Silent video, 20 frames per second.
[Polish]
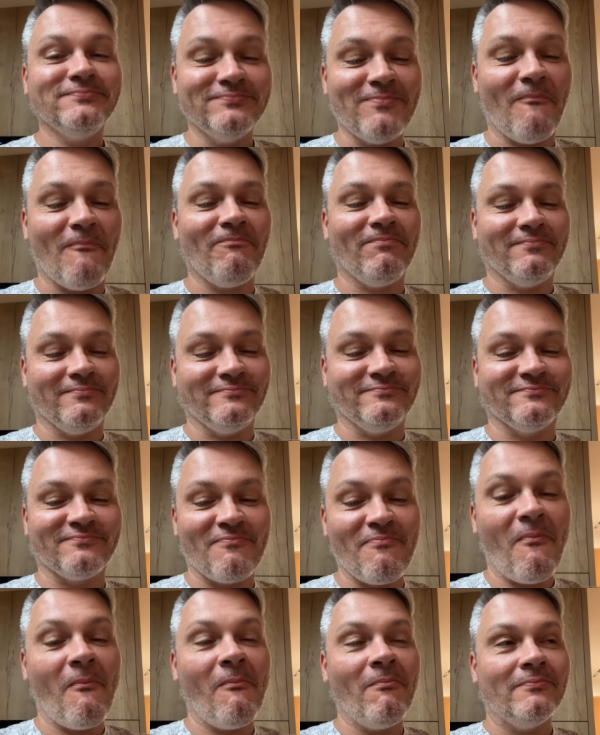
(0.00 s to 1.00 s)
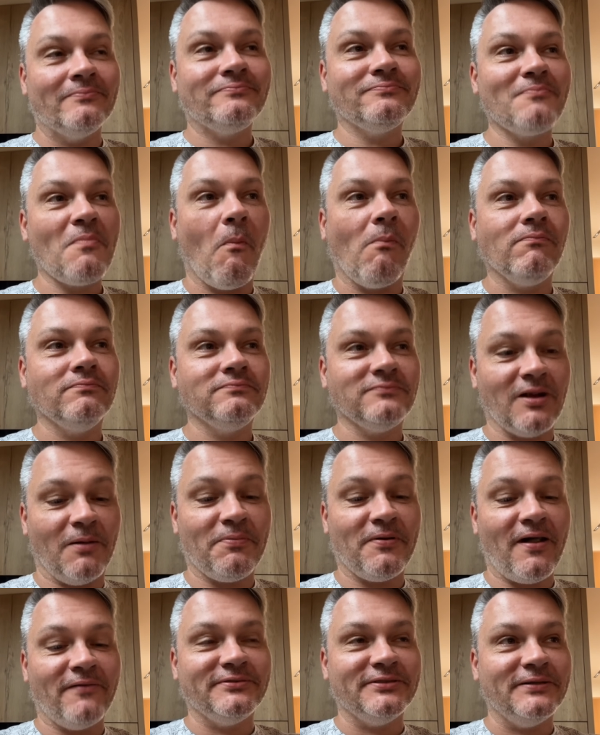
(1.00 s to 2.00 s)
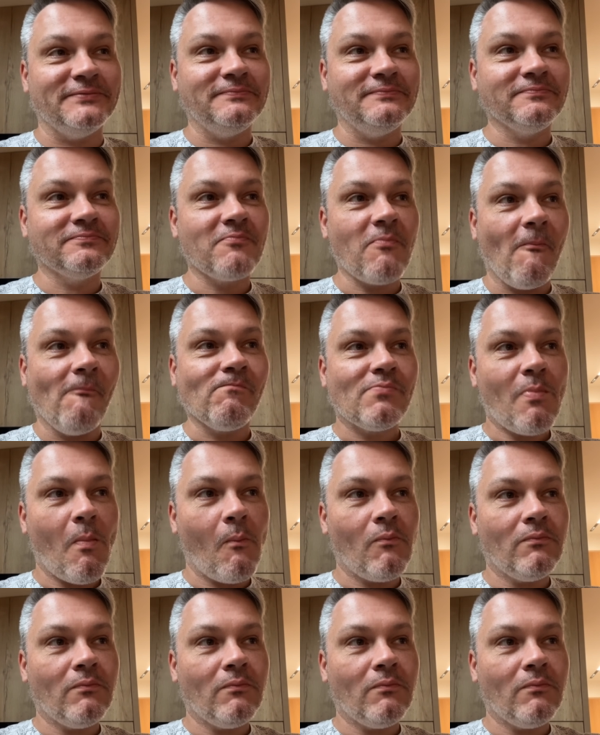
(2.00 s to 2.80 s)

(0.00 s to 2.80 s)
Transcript: Mmm, naprawdę. No.